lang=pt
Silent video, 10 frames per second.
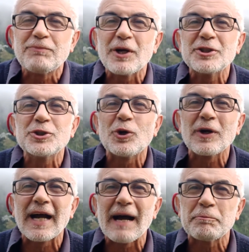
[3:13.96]
pode
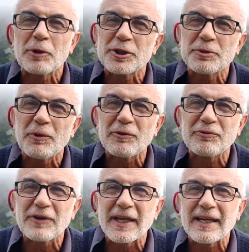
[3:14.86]
jogar, pode
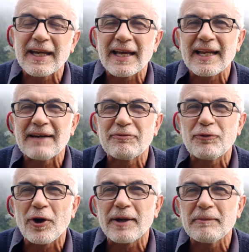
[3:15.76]
mover, ela
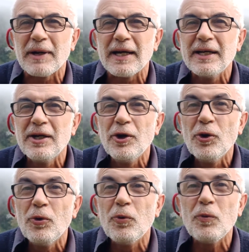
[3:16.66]
forma
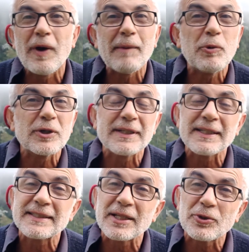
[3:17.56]
um
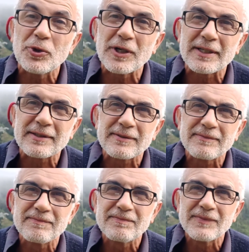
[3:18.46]
amortecedor.
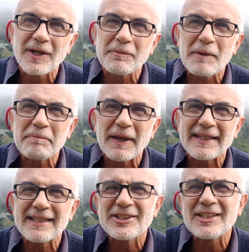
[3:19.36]
É uma
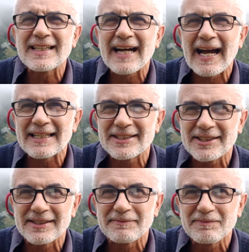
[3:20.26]
pedra de
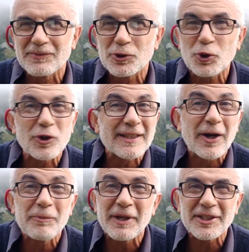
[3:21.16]
encaixe,
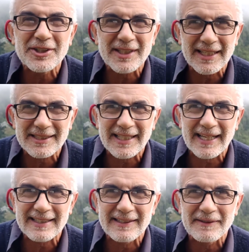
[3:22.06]
totalmente
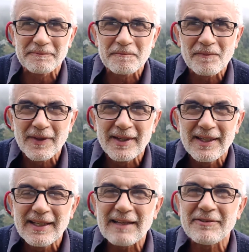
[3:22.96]
encaixada.
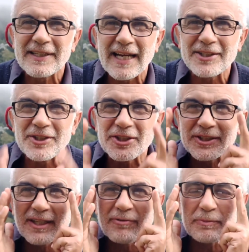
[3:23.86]
Na verdade, a gente
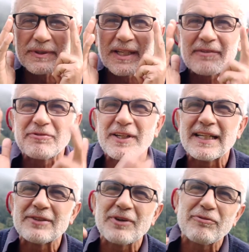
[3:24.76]
esteve
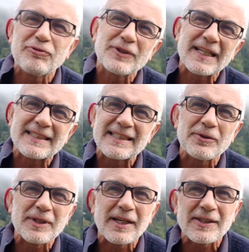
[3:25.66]
observando e a
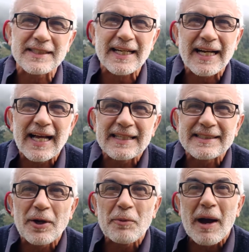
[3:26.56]
fundação da nossa
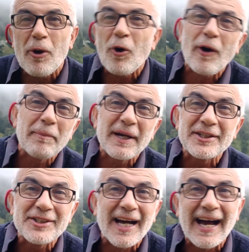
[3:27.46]
casa é uma obra
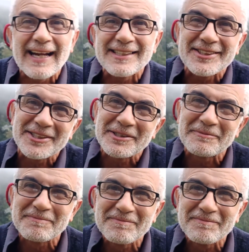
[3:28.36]
de arte